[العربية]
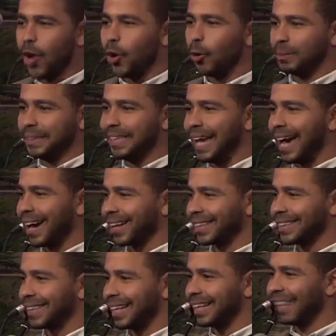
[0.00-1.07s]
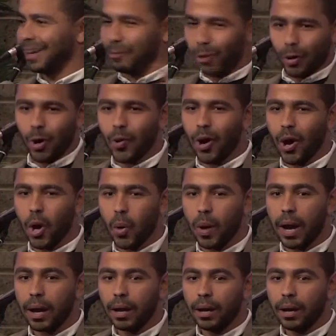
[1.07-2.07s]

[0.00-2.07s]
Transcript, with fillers: وبتيجي اخر السنه تعمله هو هو